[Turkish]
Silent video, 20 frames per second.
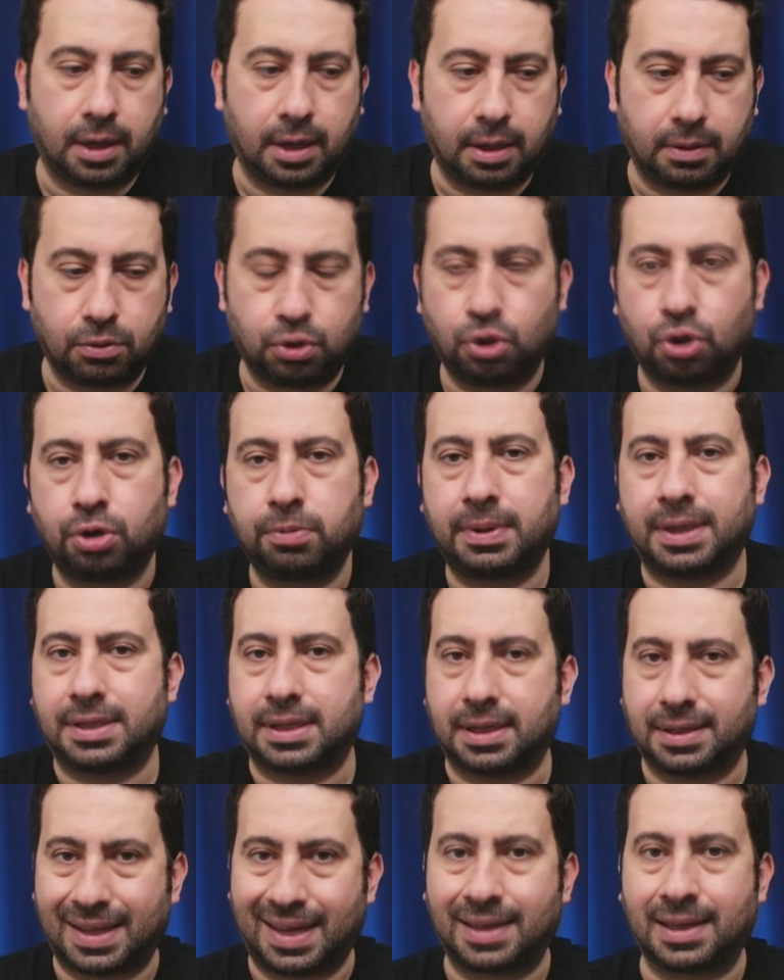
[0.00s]
diyorum ya
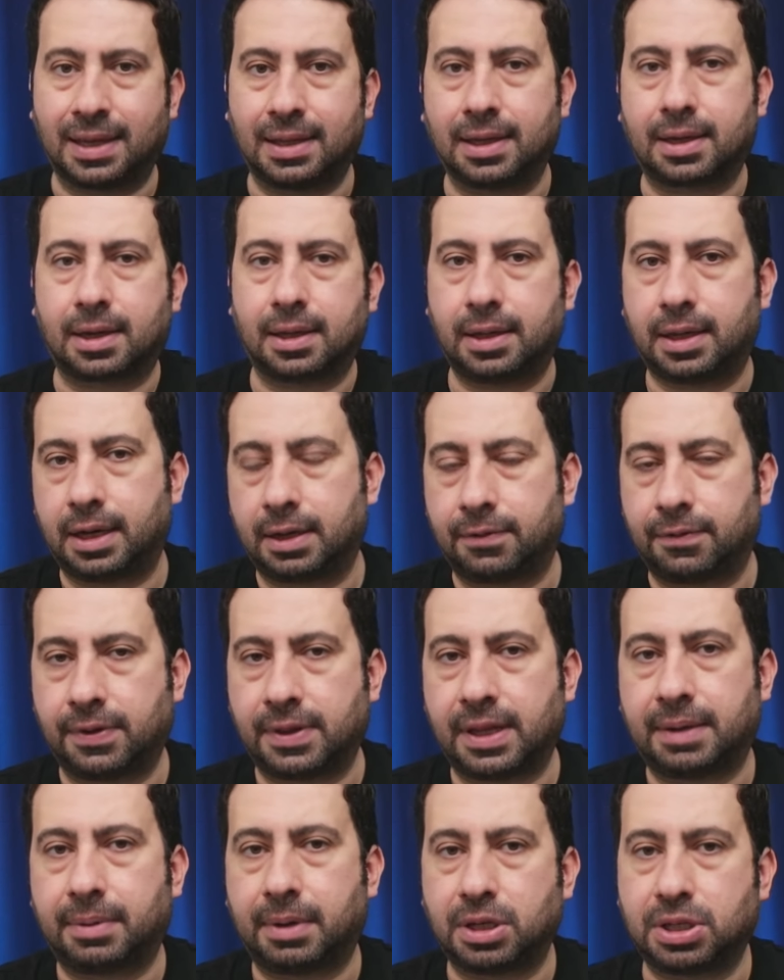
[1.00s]
işte dengede kalarak
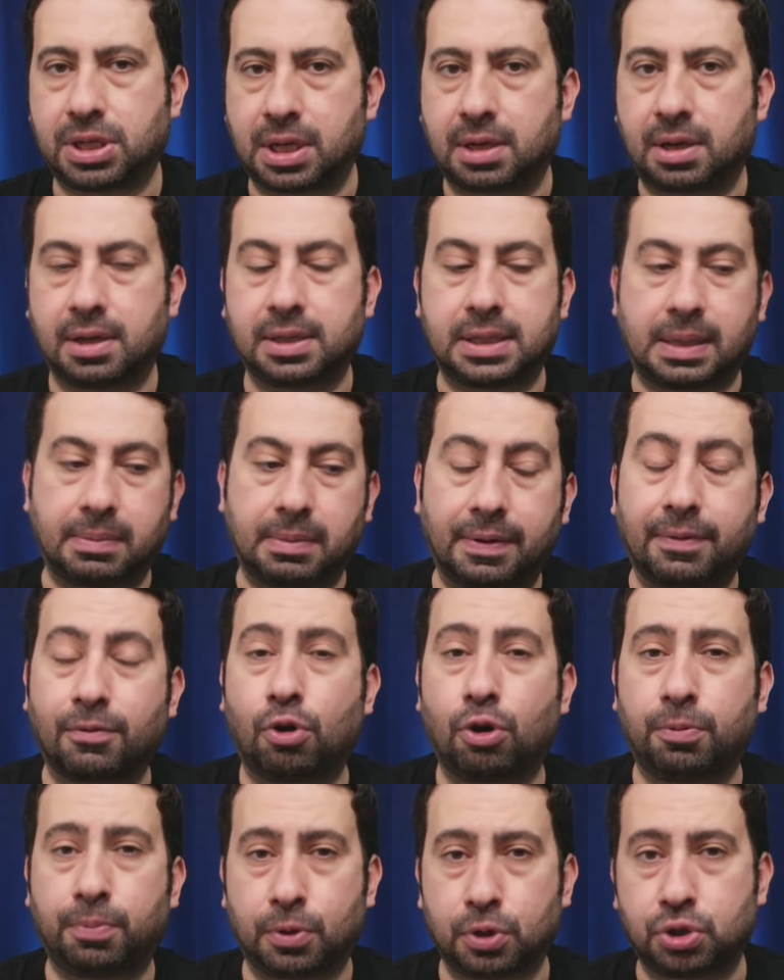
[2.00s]
Fenerbahçe'nin kazanma
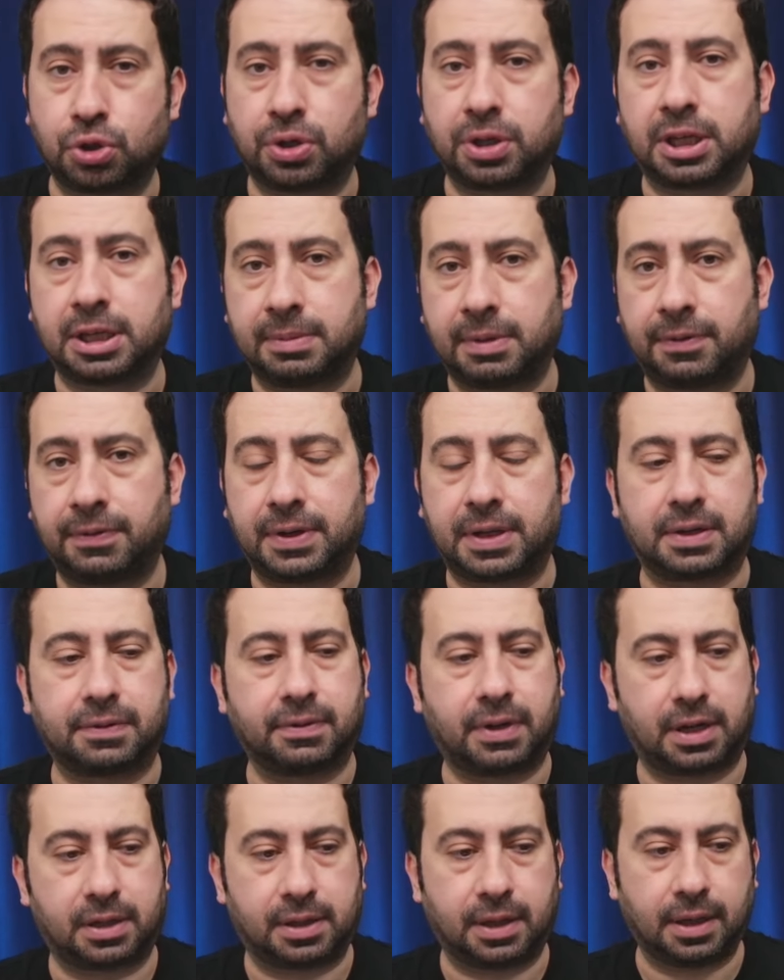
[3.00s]
gol pozisyonu girme
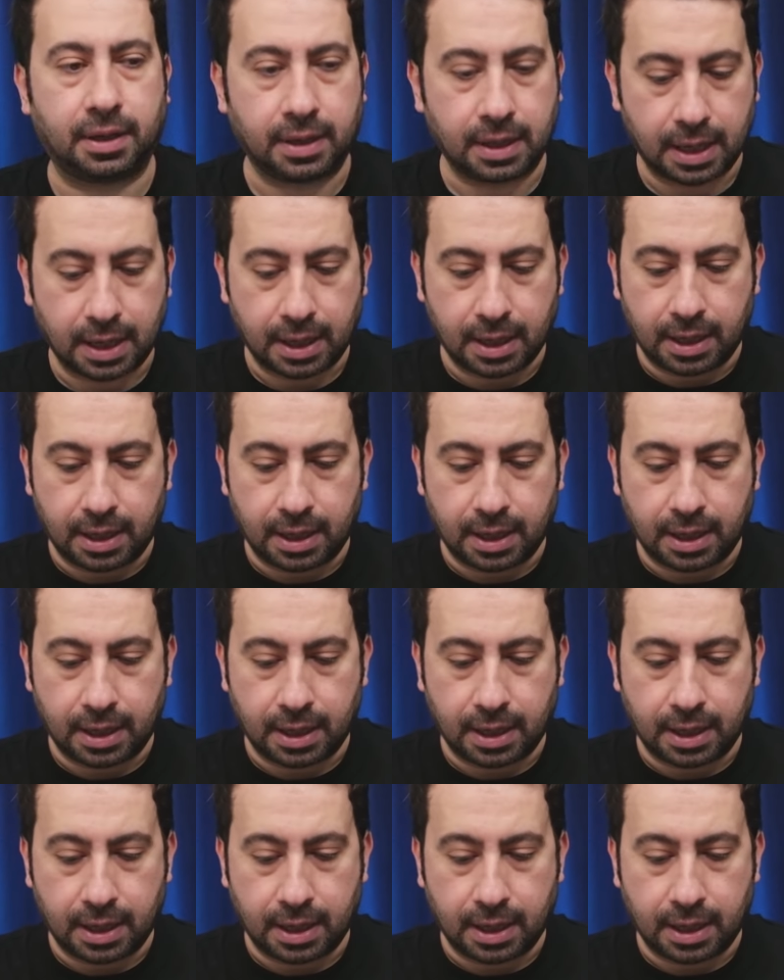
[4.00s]
fikri var diye.